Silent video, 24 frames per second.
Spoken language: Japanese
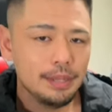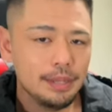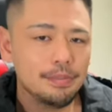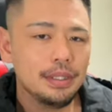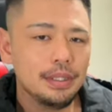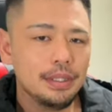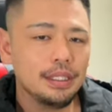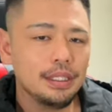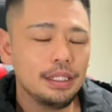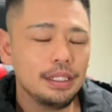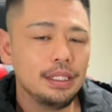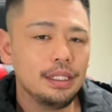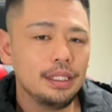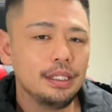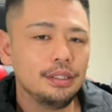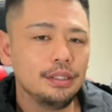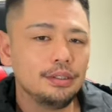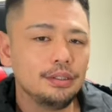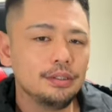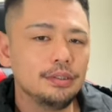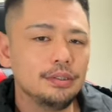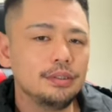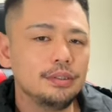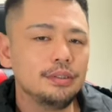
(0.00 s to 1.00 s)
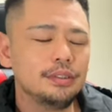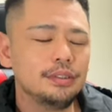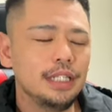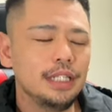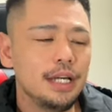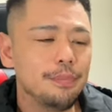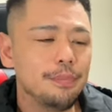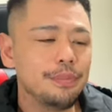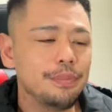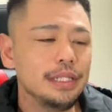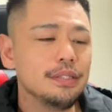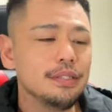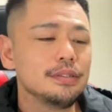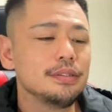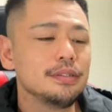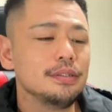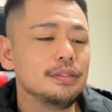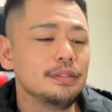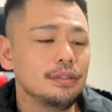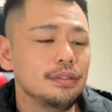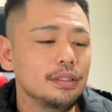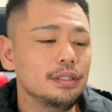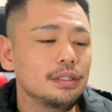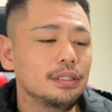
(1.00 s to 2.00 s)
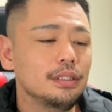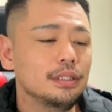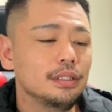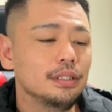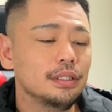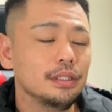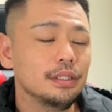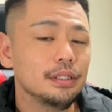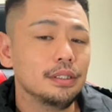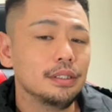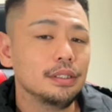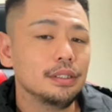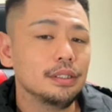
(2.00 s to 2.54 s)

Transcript: あんまりじゅうきゅうさいアピールすると